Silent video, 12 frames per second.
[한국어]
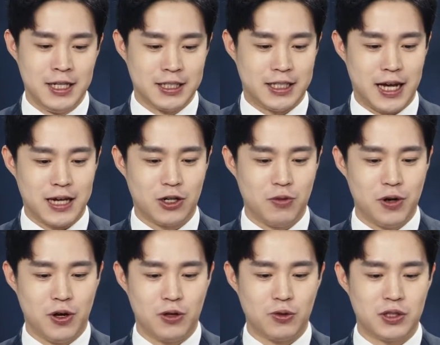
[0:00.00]
자
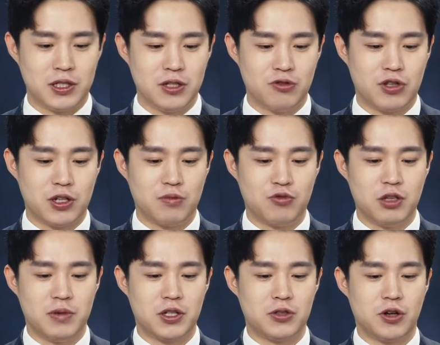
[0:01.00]
그러면 또 신규철 전무님이
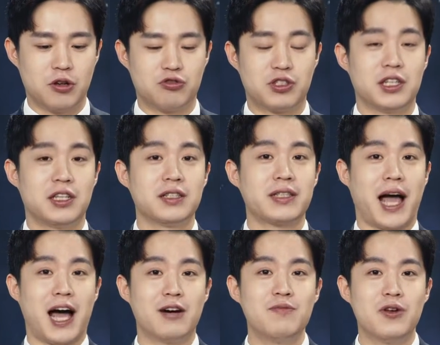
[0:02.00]
선정해 주신
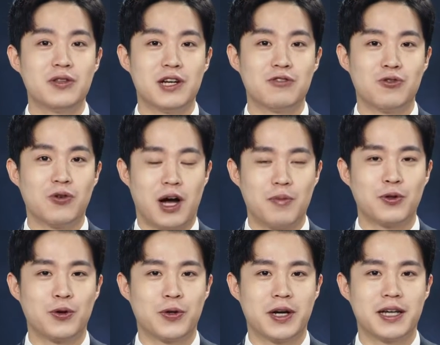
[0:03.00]
다음 연작으로
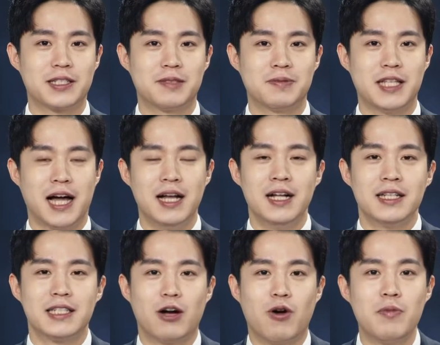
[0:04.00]
가보도록 하겠습니다.
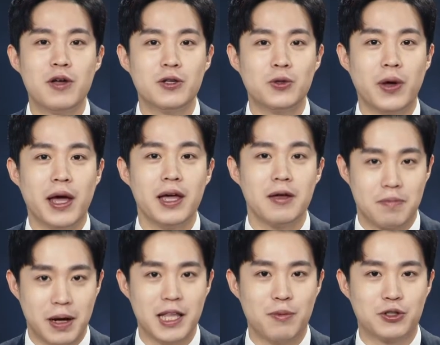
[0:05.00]
자 화면을 통해
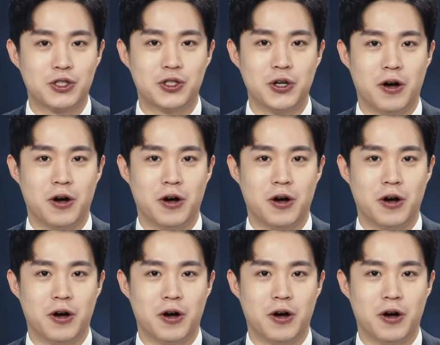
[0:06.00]
만나보시죠.